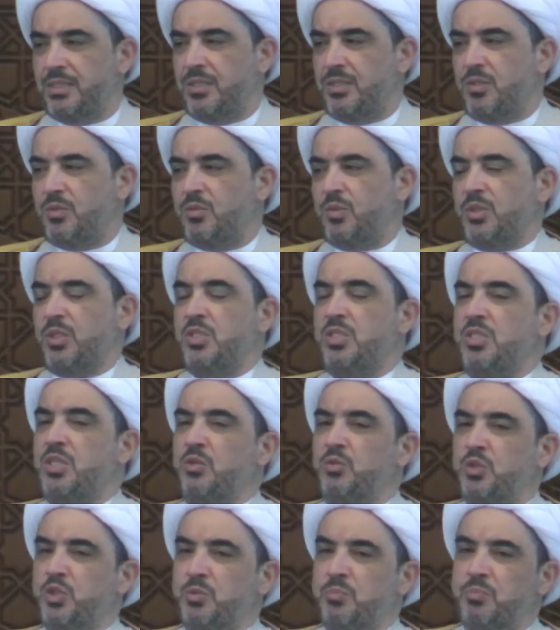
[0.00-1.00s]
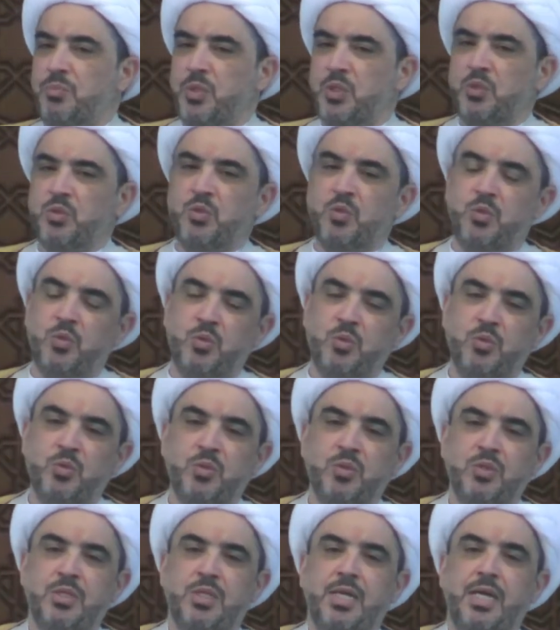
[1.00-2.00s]
وتستوجب منه
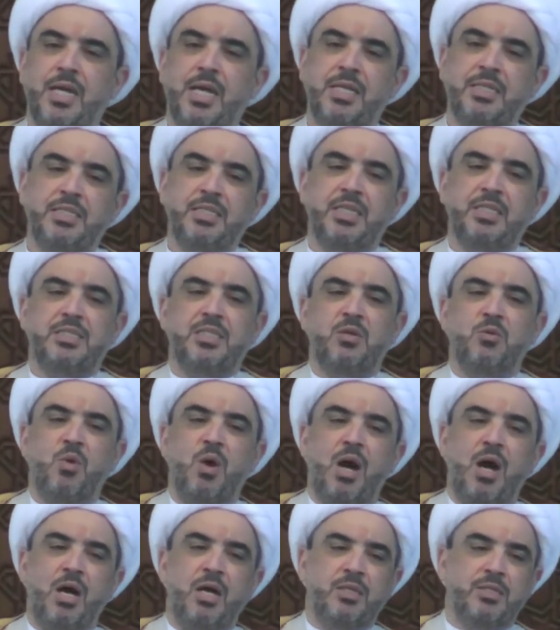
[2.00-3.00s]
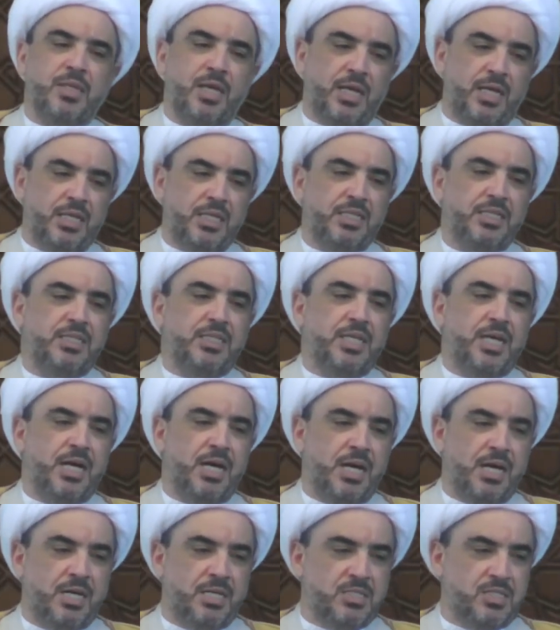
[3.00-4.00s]
ان يتواضع
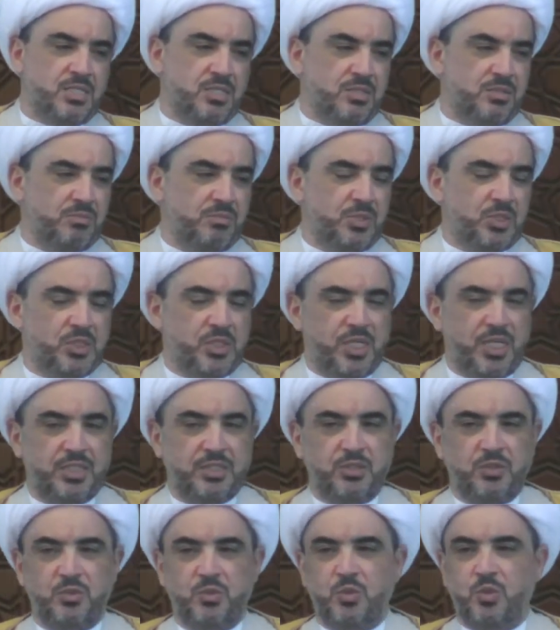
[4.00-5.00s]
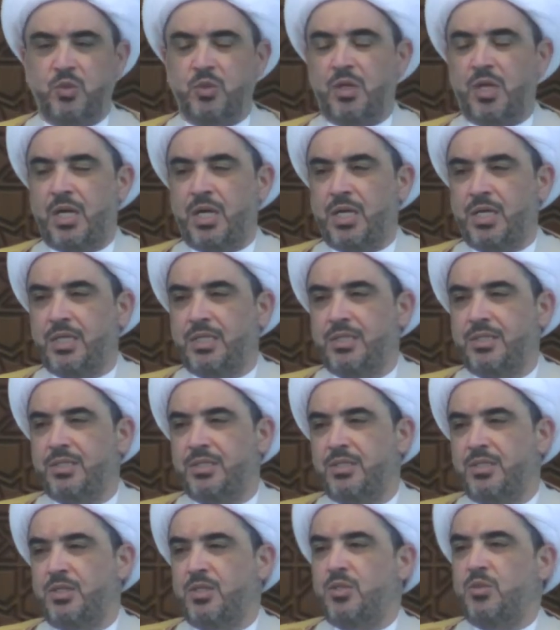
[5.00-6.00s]
للناس من جهه اخرى
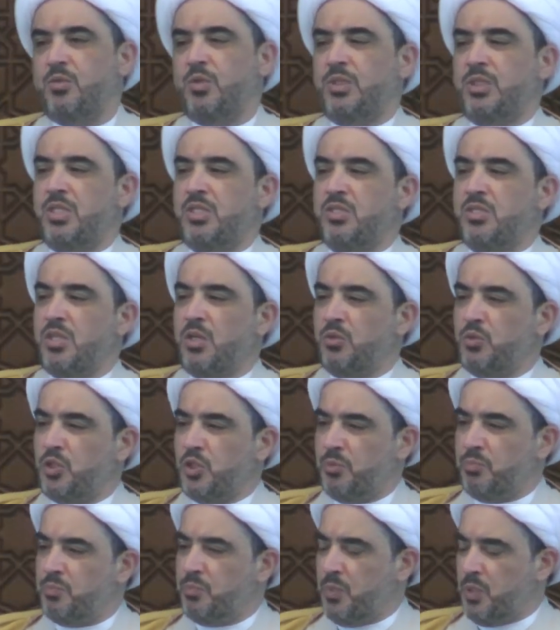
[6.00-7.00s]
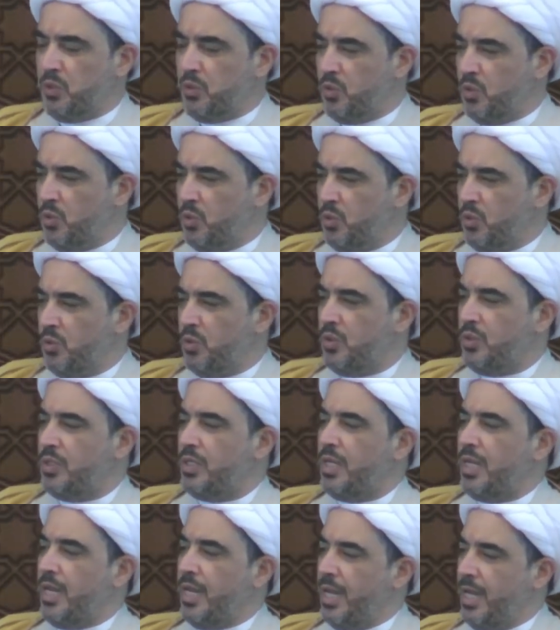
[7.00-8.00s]
وتستوجب منه
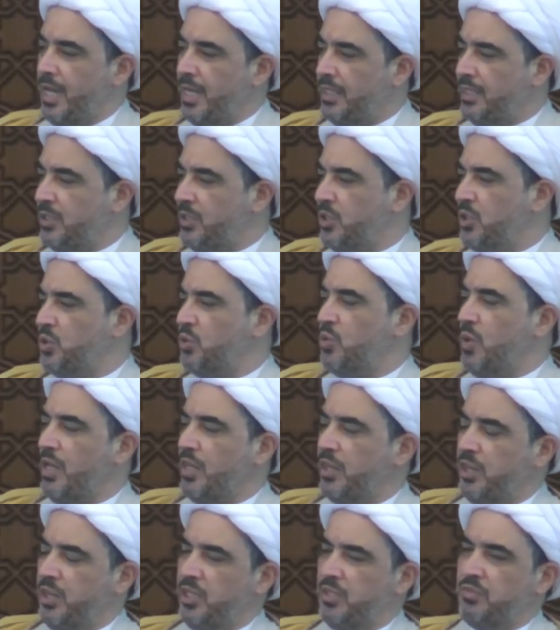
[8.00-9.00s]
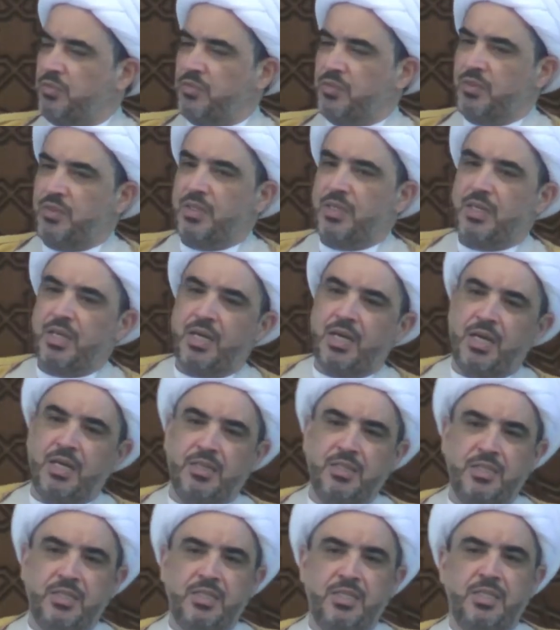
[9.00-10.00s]
ان يوظف
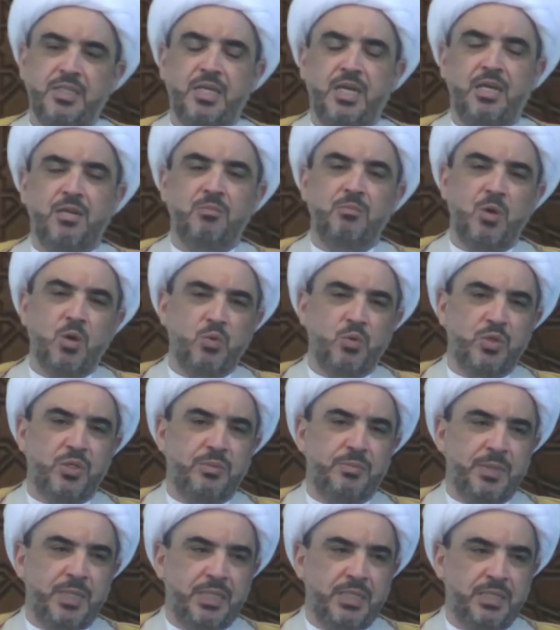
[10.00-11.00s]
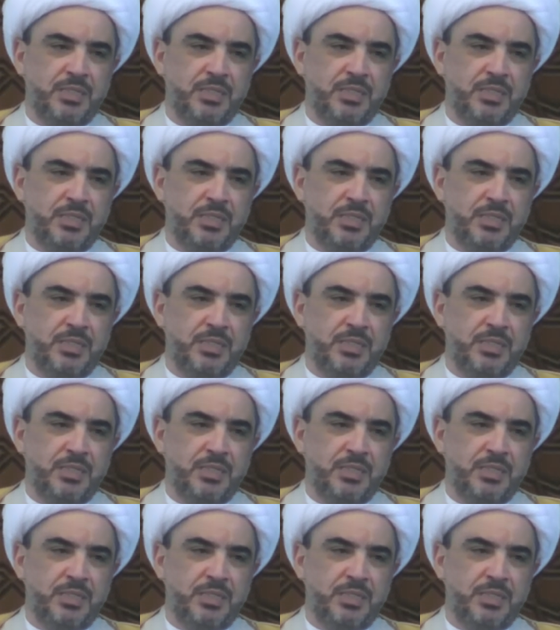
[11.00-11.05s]
هذه الموهبه